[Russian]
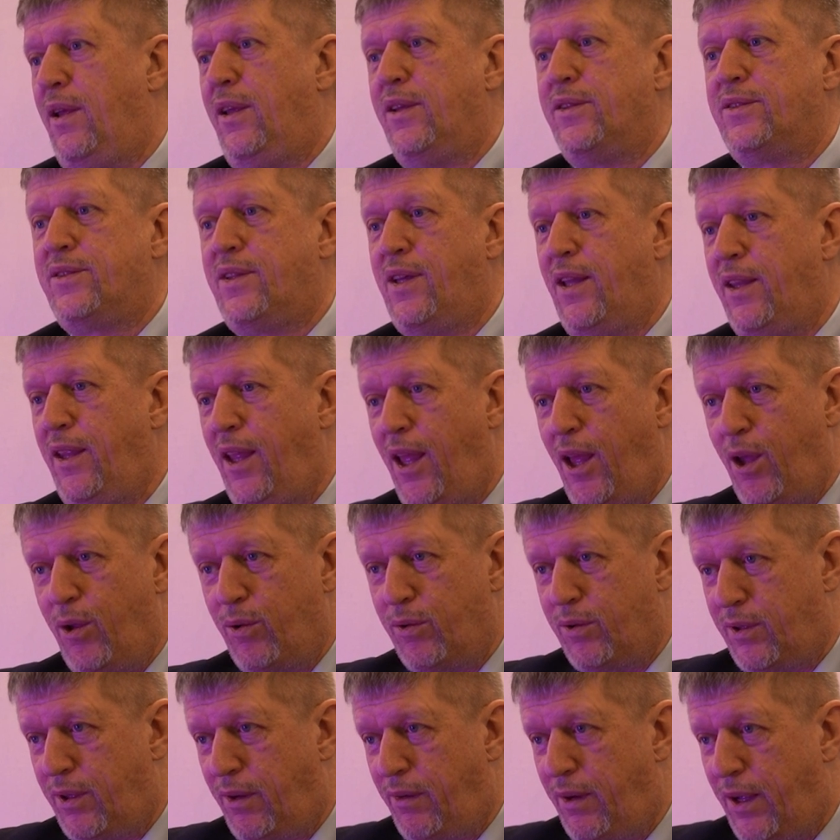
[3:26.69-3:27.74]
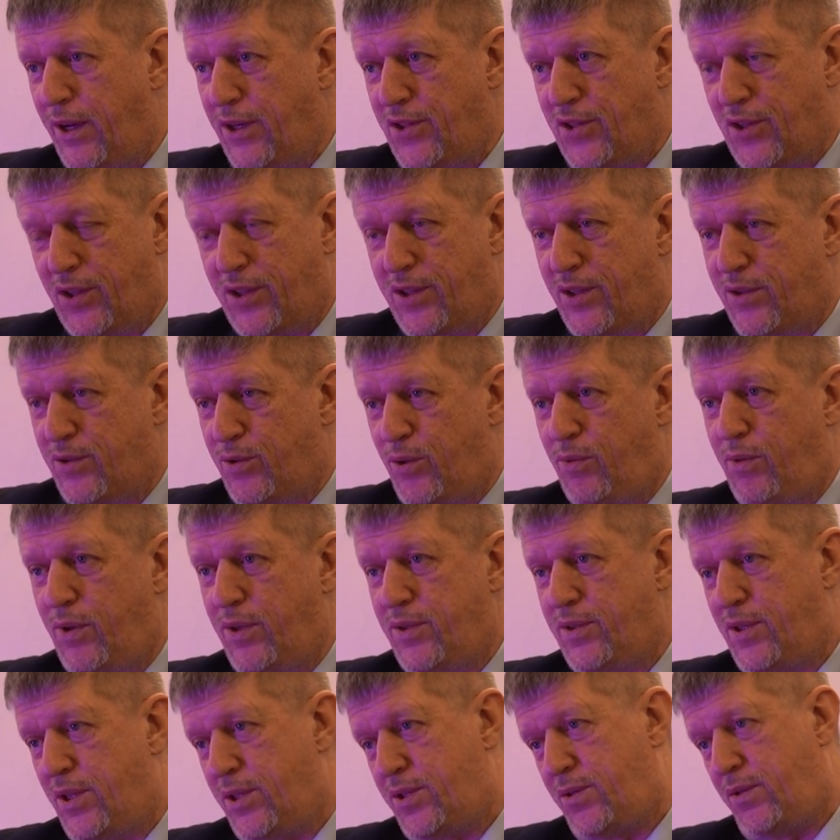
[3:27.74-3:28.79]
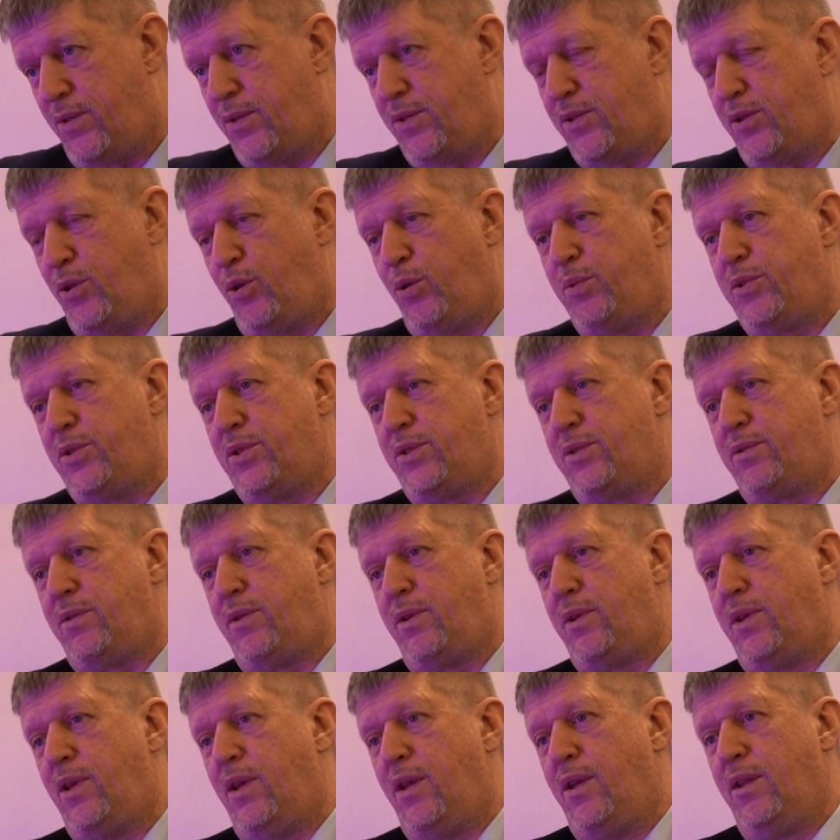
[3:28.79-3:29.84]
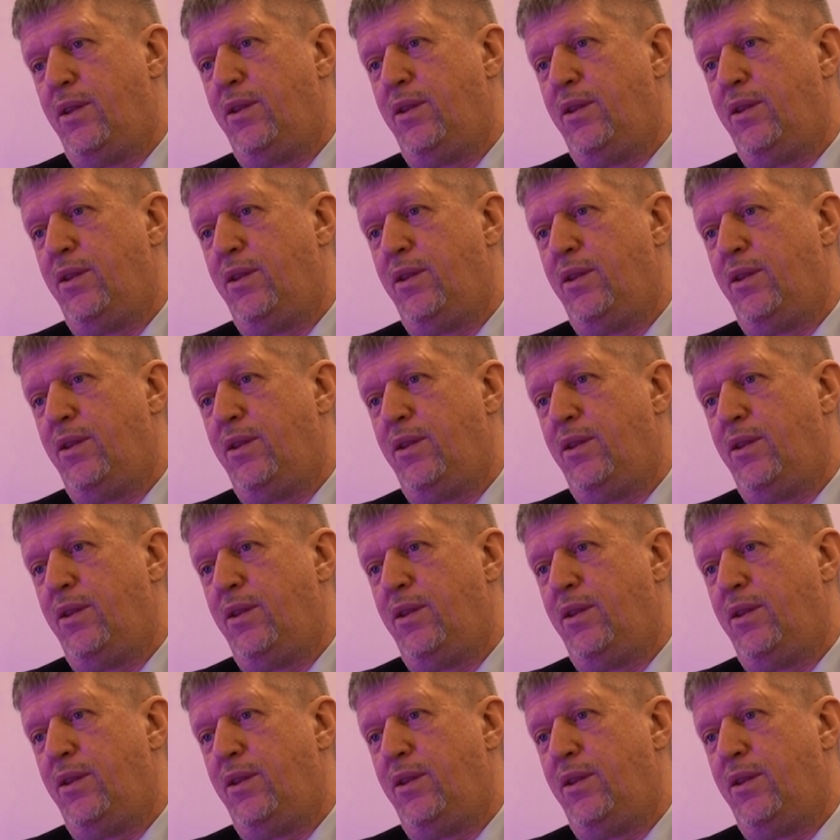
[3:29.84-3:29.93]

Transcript: изгоняют товарища Козлова из нашего сообщества.